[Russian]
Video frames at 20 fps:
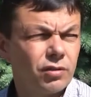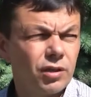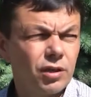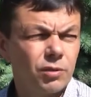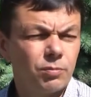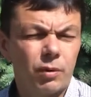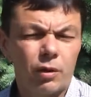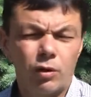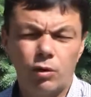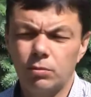Их
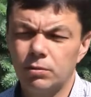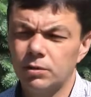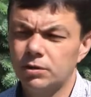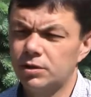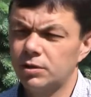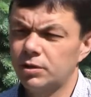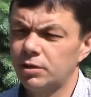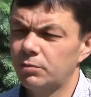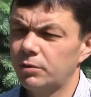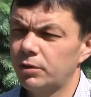по области
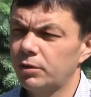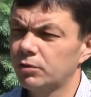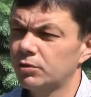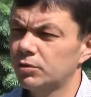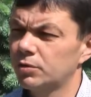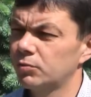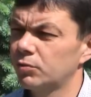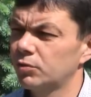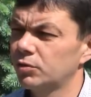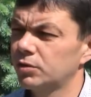
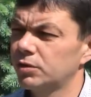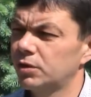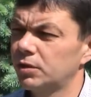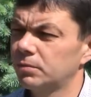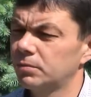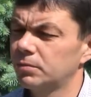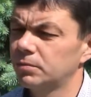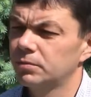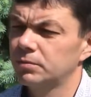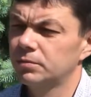наберется, может, там
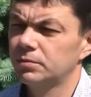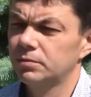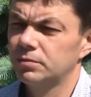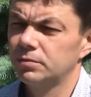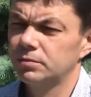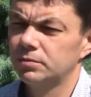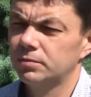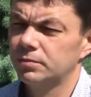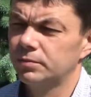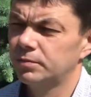
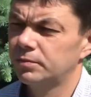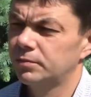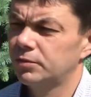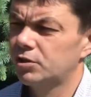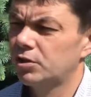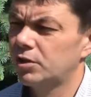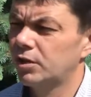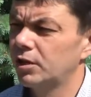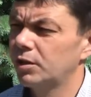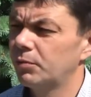
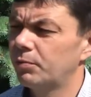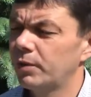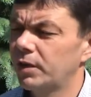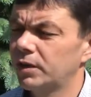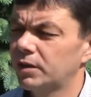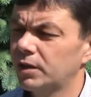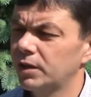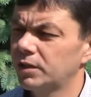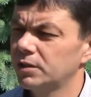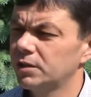4-5
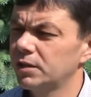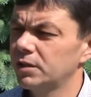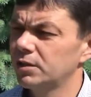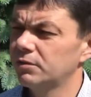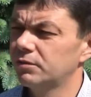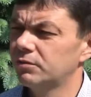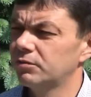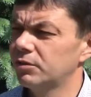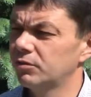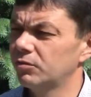хозяйств есть
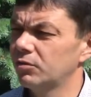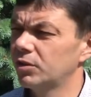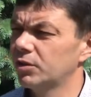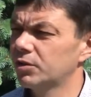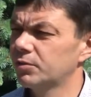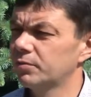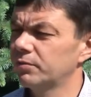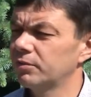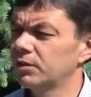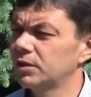всего лишь
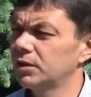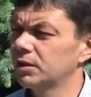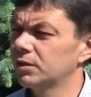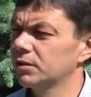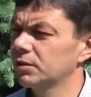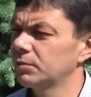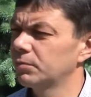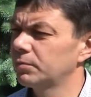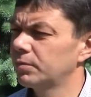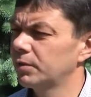в
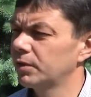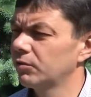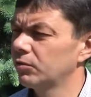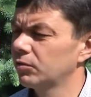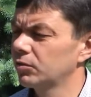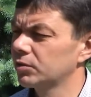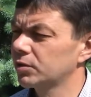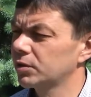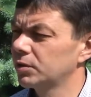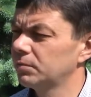Володарском,
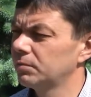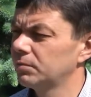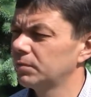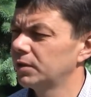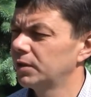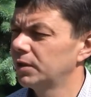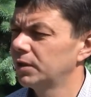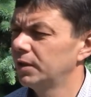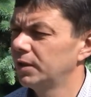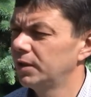Приволжском,
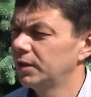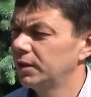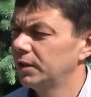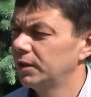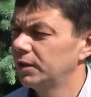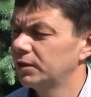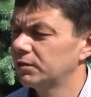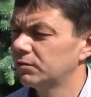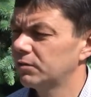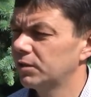
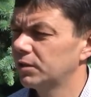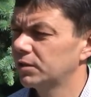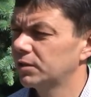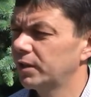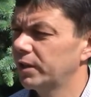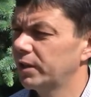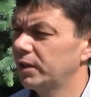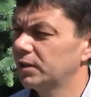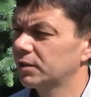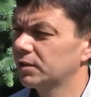есть в
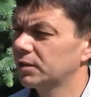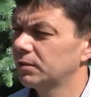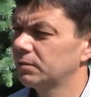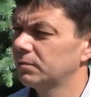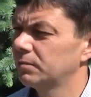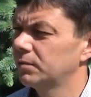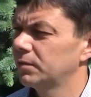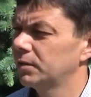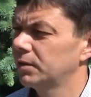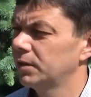Красноярском,
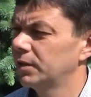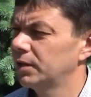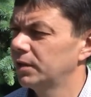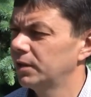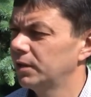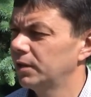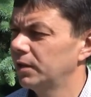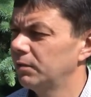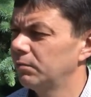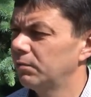
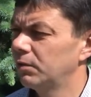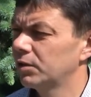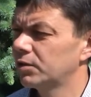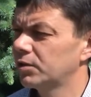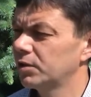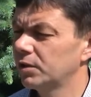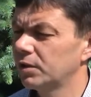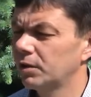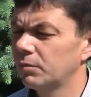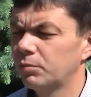
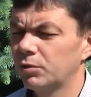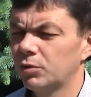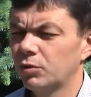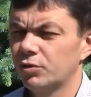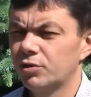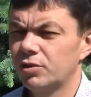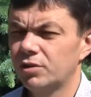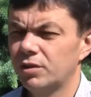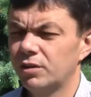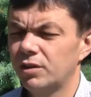небольшие там
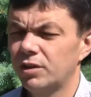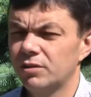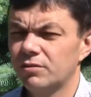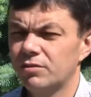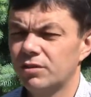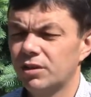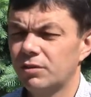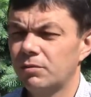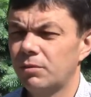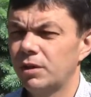площади есть в
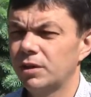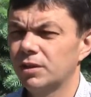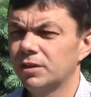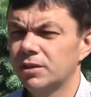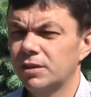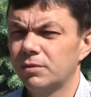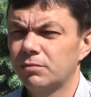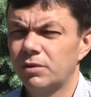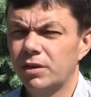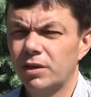
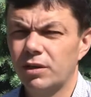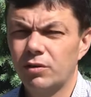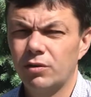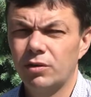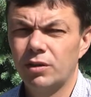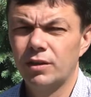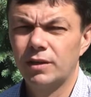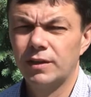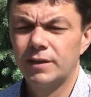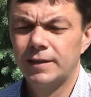Харвалинском районе.